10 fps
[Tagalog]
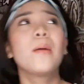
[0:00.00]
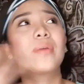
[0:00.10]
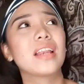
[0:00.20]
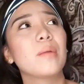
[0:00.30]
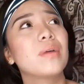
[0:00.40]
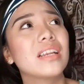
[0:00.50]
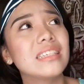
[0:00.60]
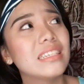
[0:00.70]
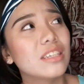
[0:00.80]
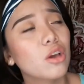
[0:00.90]
bigla-biglang
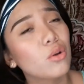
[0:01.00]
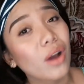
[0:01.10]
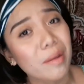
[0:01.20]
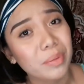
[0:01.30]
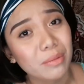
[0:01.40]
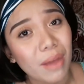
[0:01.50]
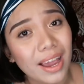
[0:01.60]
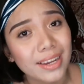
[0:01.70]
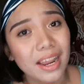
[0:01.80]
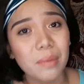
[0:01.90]
sisigaw yung
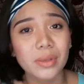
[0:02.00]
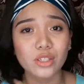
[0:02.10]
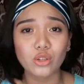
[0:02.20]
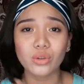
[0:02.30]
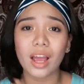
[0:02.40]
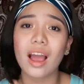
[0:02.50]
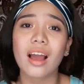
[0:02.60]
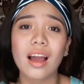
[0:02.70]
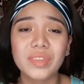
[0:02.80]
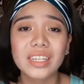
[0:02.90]
kapitbahay namin. So
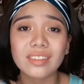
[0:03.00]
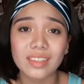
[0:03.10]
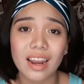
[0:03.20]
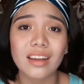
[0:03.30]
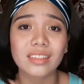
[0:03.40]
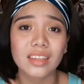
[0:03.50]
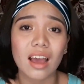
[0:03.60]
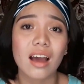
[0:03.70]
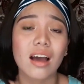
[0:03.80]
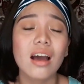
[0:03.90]
nakaka-distract
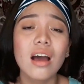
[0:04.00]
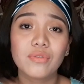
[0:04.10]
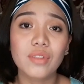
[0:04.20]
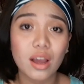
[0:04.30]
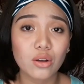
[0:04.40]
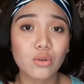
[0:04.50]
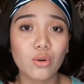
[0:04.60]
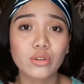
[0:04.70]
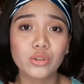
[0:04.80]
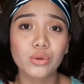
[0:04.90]
sa vlog
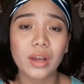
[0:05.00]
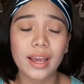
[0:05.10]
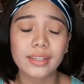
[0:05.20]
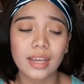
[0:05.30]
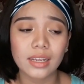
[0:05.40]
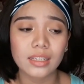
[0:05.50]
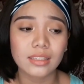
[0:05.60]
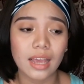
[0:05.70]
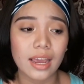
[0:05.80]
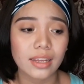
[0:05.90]
ko. So guys, I
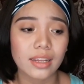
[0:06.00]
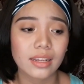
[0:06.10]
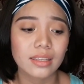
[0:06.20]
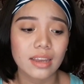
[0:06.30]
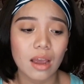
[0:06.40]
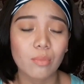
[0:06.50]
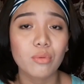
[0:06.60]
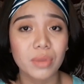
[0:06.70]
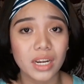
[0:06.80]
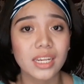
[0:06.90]
decided na
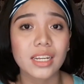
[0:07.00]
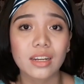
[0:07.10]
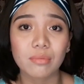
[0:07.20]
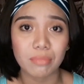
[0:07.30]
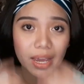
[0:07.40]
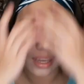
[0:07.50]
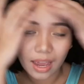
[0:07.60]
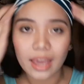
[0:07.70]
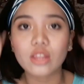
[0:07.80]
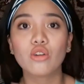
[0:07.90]
bumili na ng mic
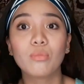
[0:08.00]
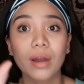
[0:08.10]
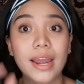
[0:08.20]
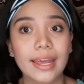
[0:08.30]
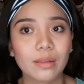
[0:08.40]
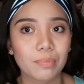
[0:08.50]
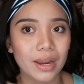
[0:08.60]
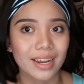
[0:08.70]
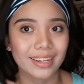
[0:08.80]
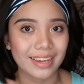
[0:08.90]
kahit yung maliit pa
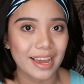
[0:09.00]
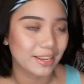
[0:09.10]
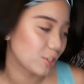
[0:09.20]
lang guys.